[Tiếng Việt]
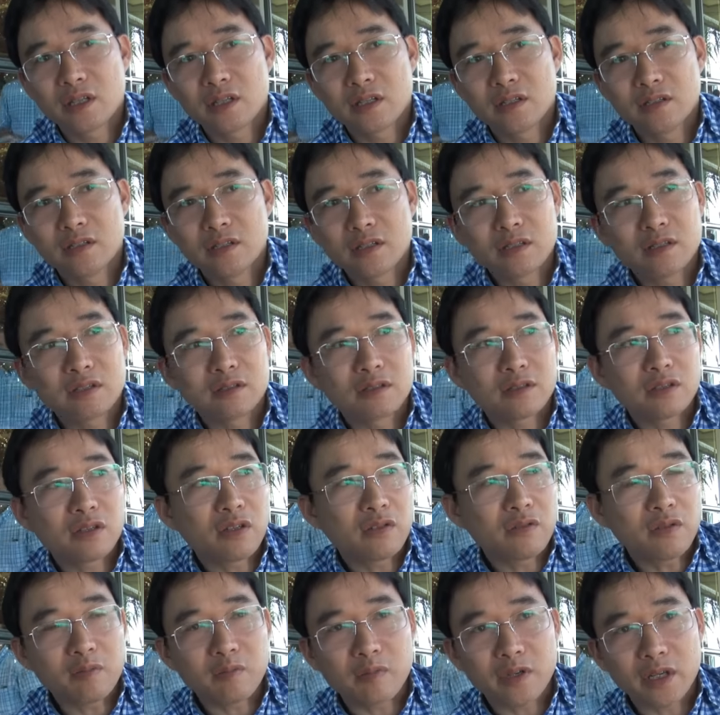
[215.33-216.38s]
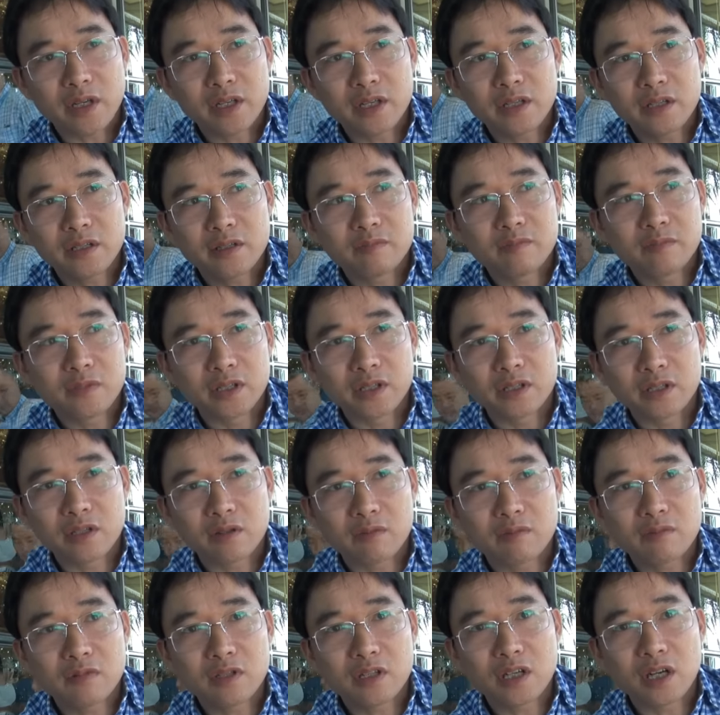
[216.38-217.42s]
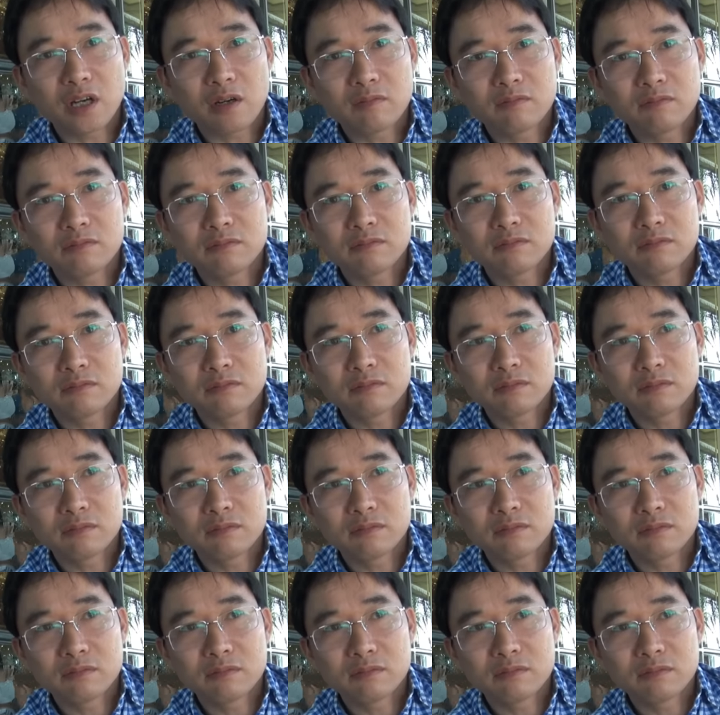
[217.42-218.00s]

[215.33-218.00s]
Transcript: nhưng đối với mỹ mình cũng không